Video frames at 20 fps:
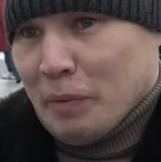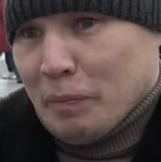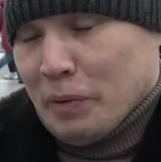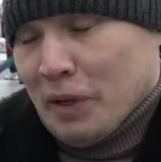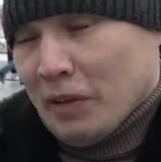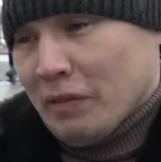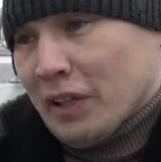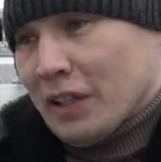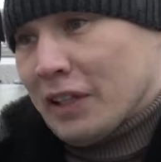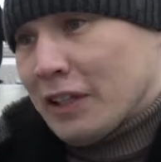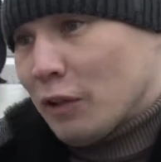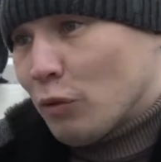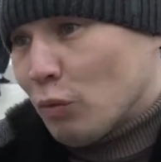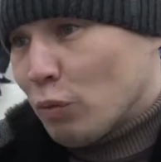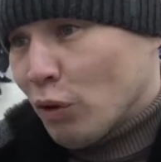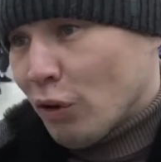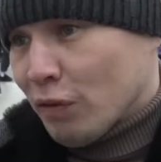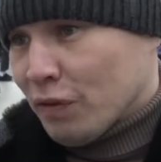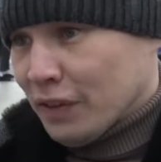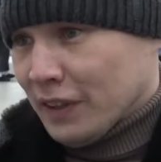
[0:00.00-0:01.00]
– привить
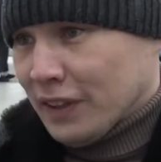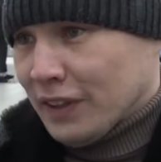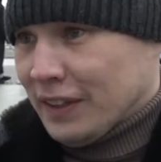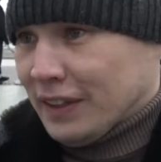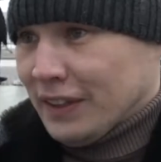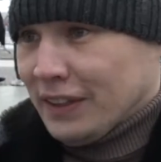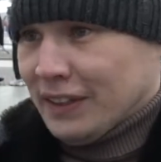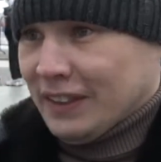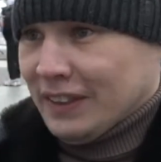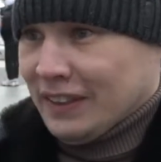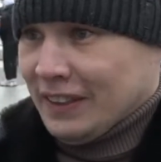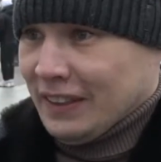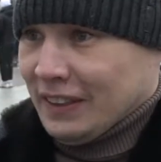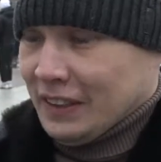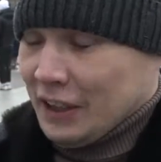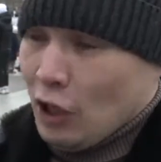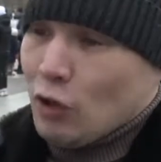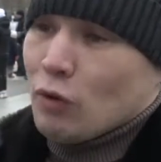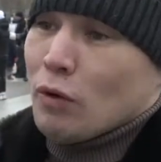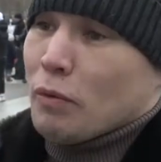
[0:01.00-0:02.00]
любовь э, к
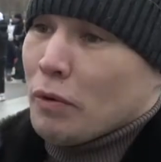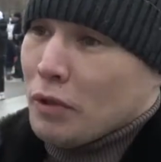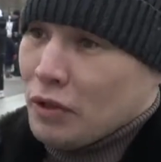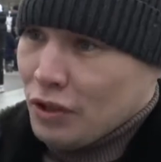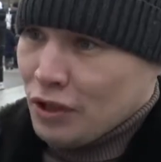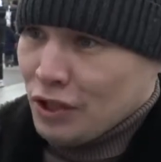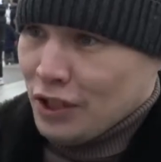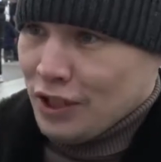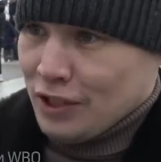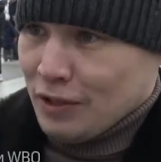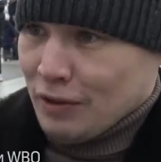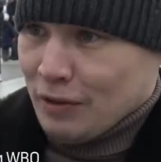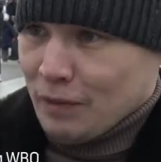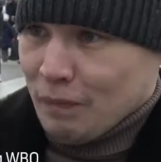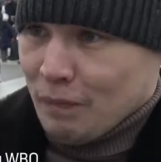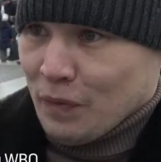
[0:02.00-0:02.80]
здоровому образу жизни.